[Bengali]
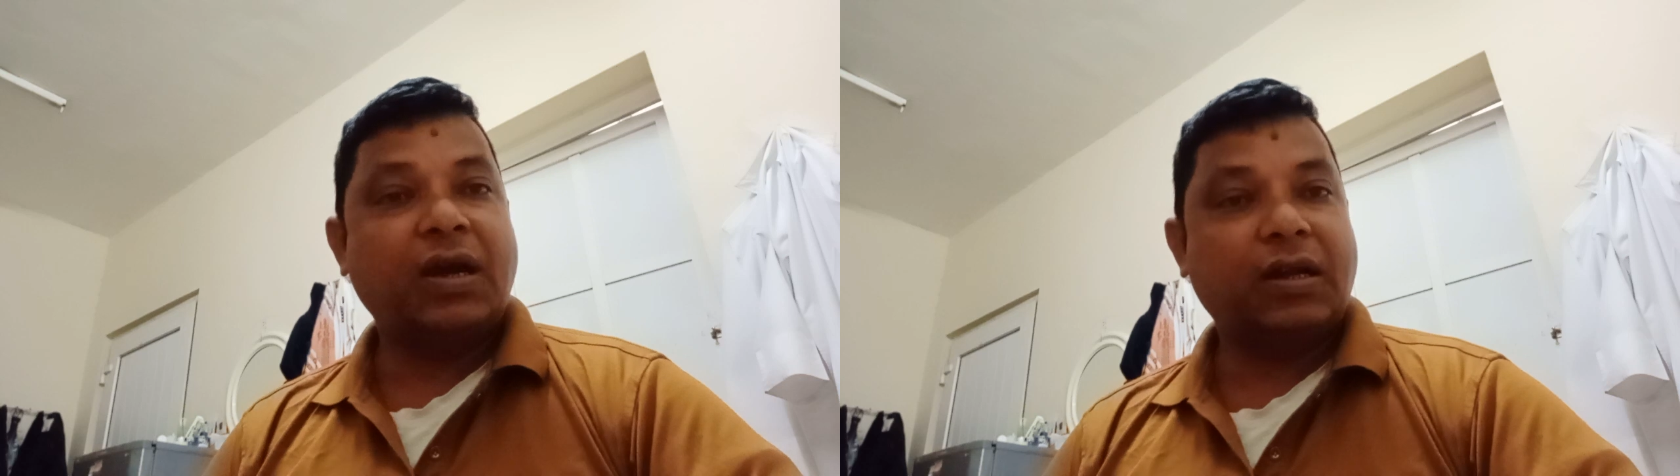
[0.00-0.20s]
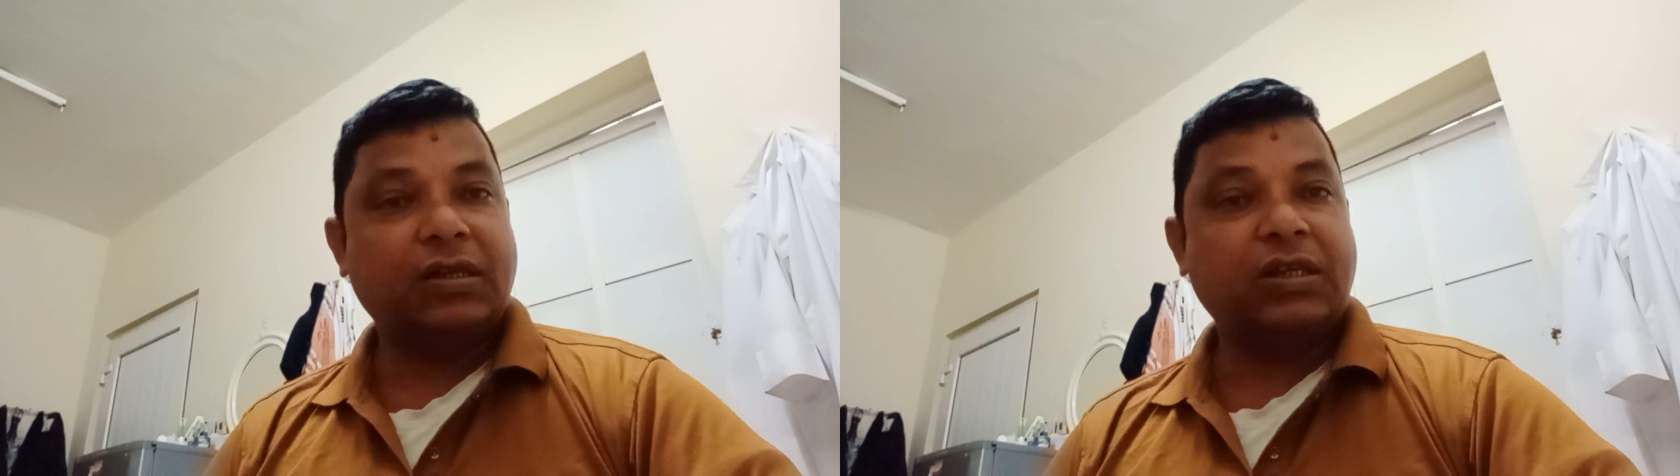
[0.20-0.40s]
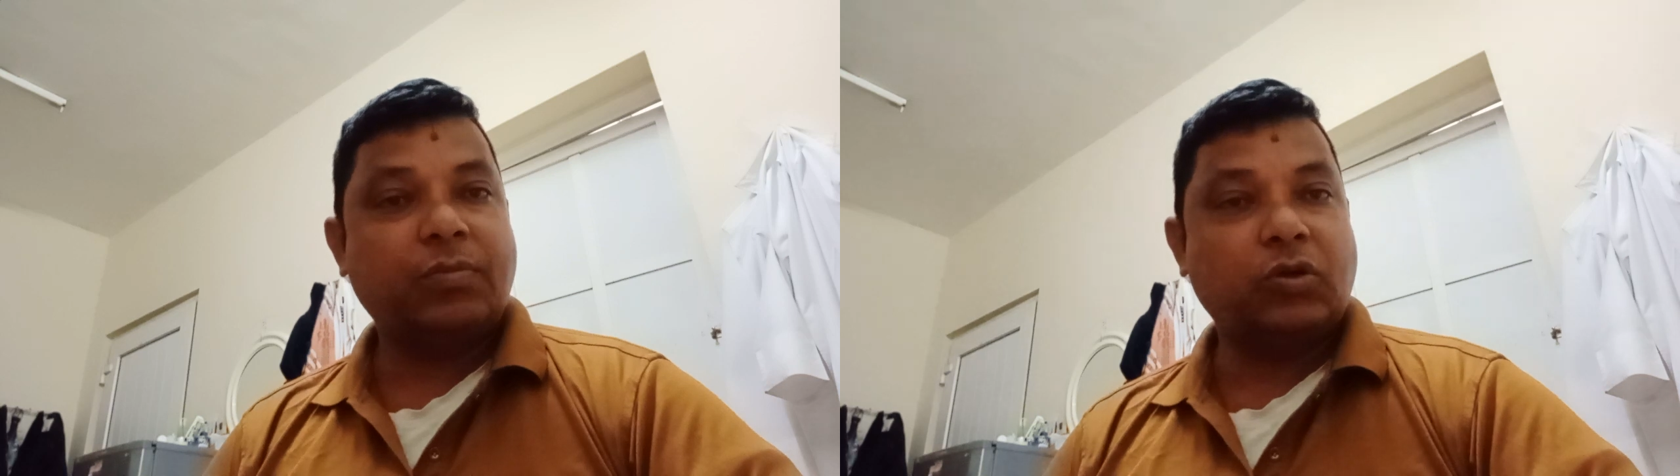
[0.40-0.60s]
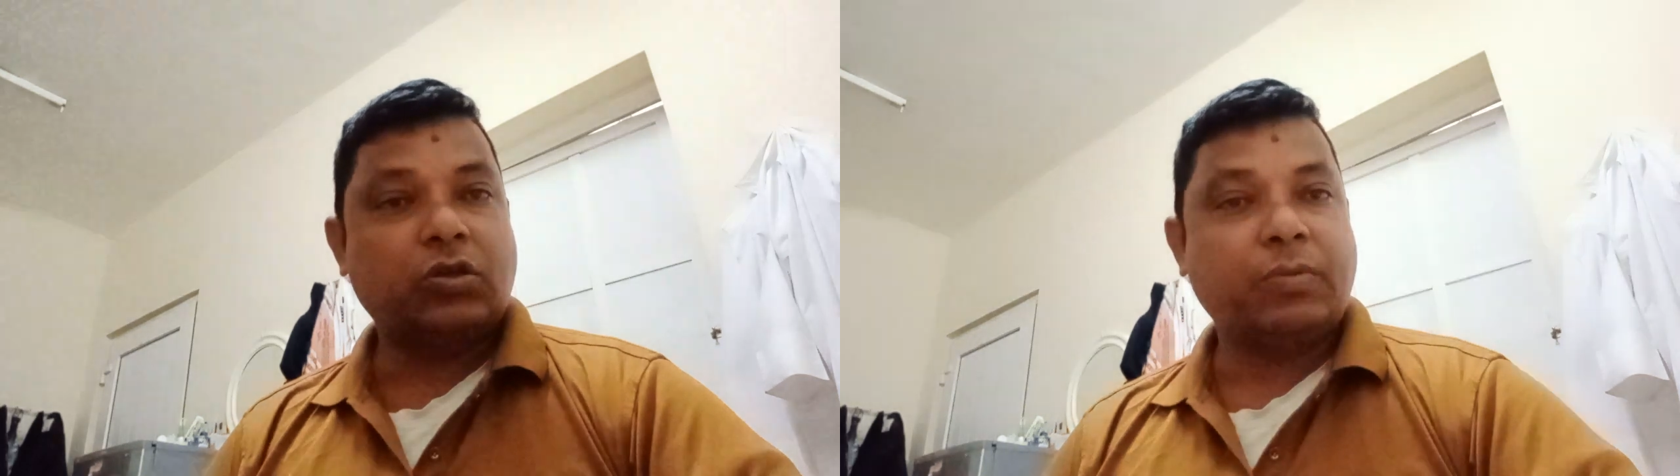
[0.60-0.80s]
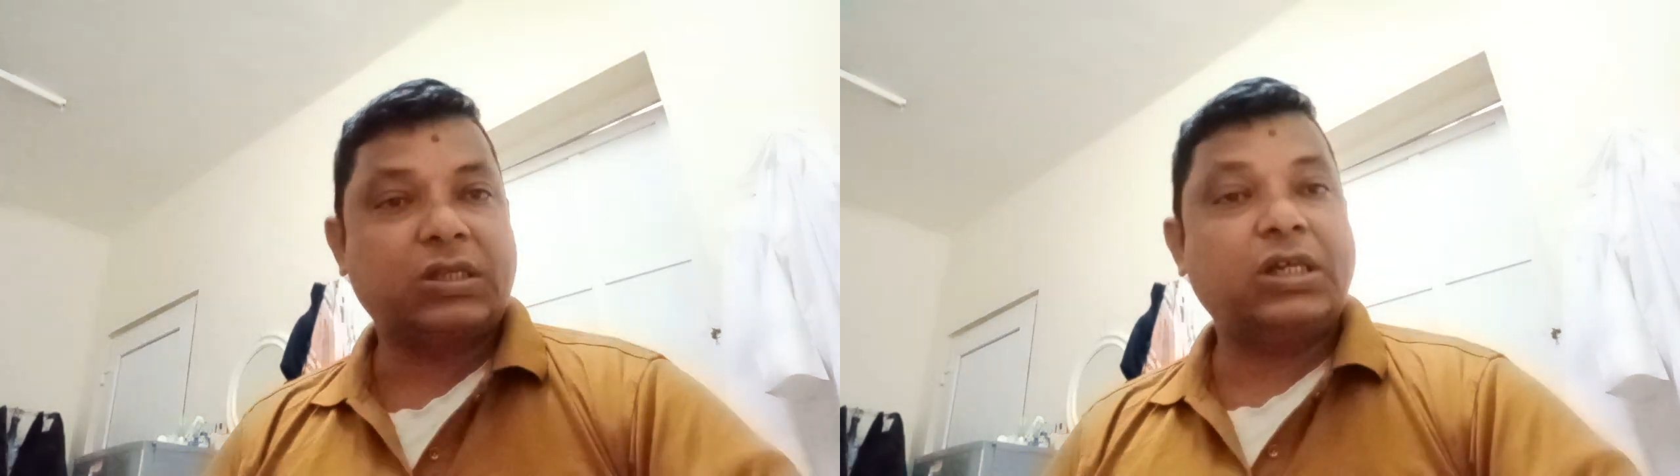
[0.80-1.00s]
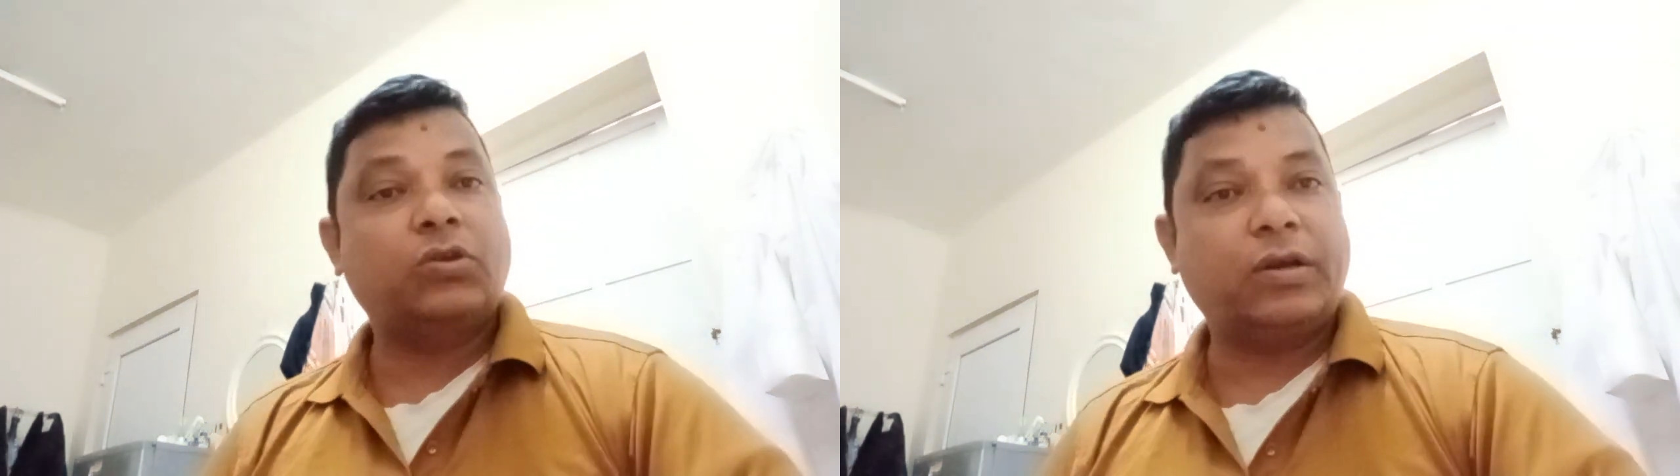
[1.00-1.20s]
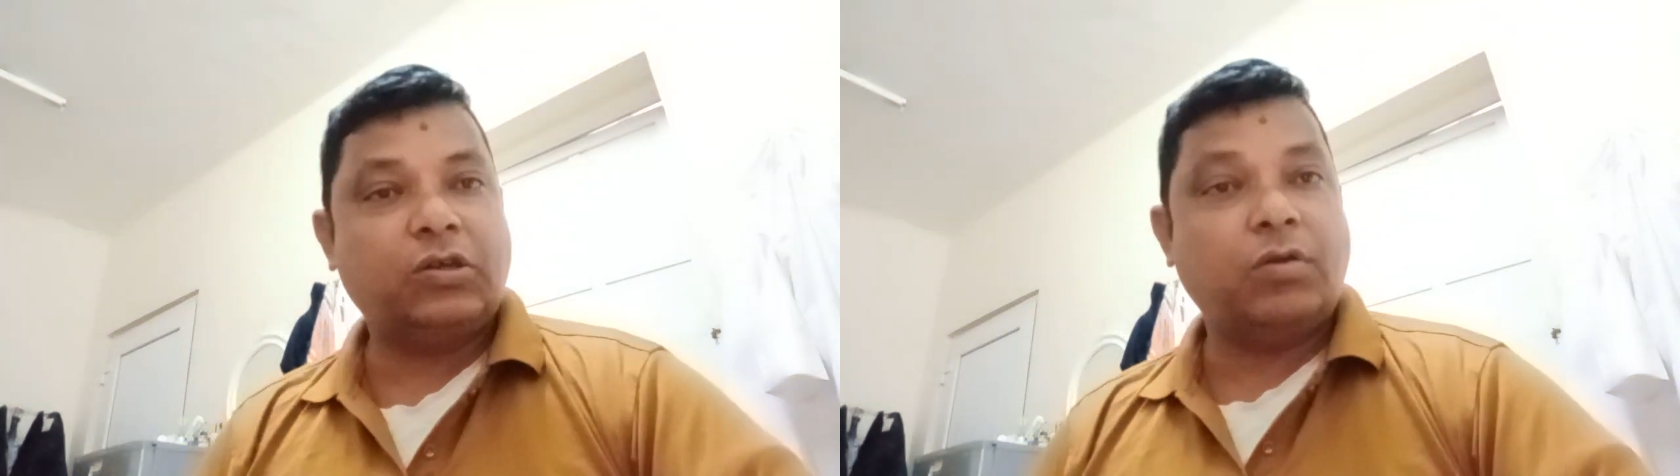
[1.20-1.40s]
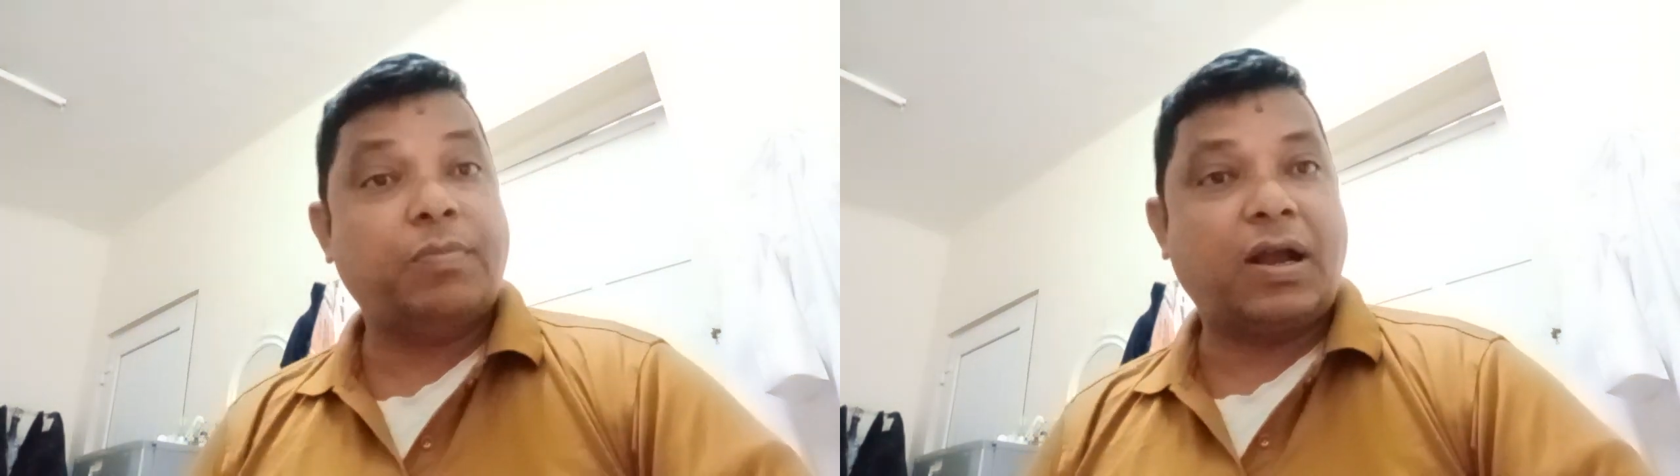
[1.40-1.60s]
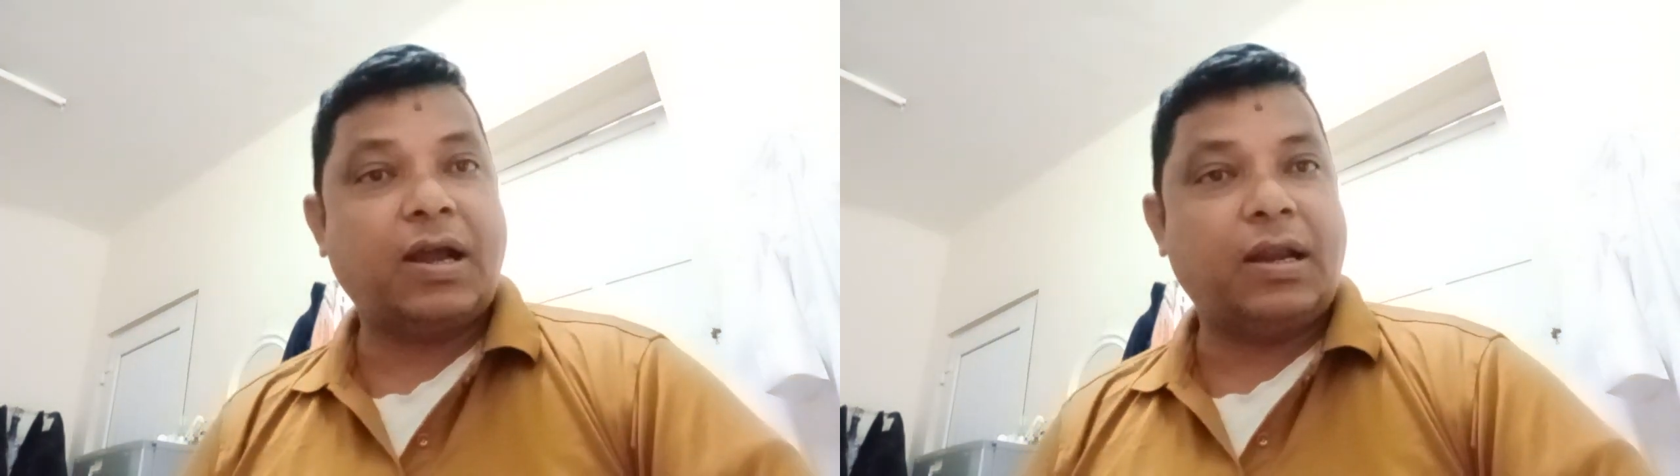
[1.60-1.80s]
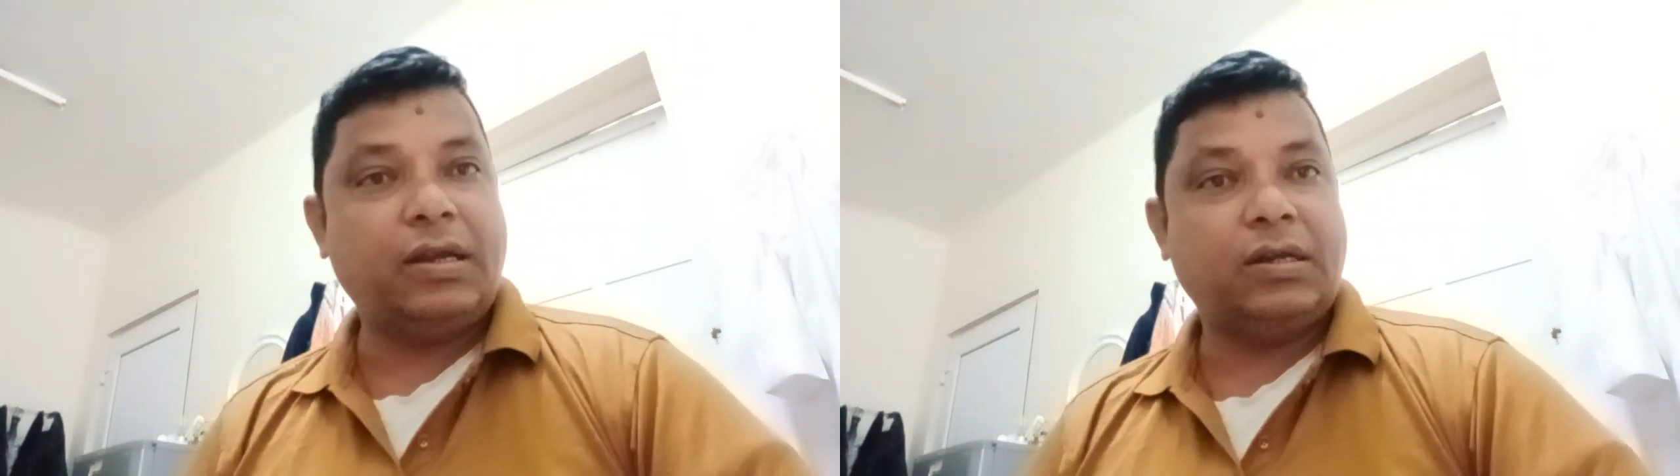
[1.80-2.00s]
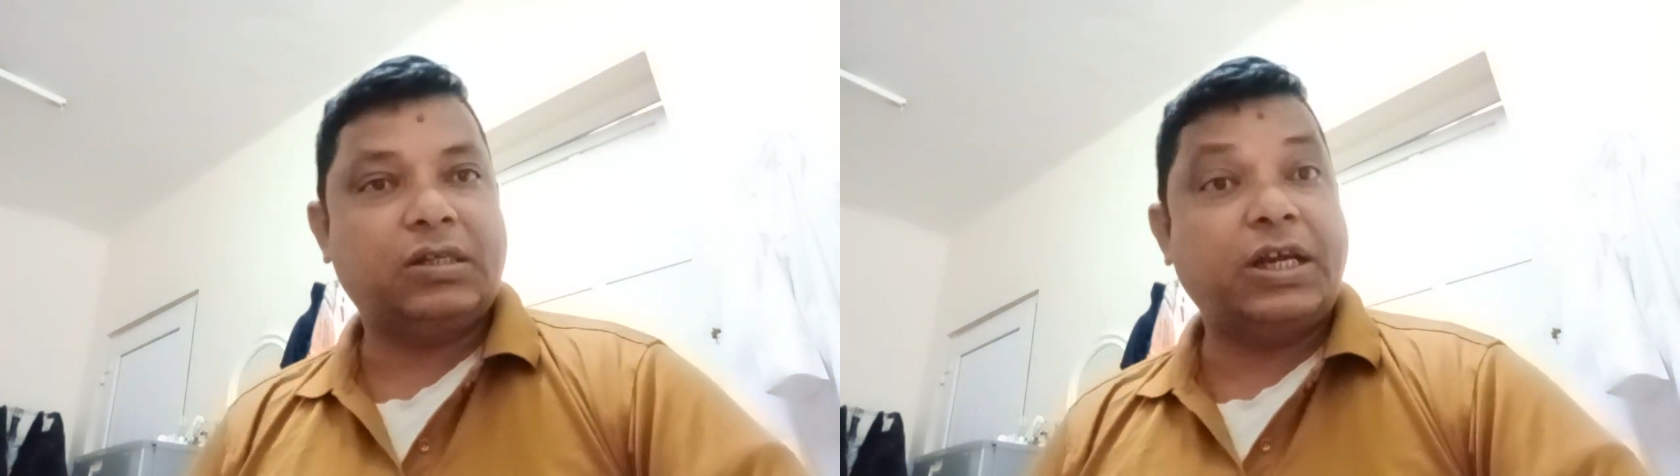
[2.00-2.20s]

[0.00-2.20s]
বাংলাদেশে বসবাস সে তো একজন বাঙালি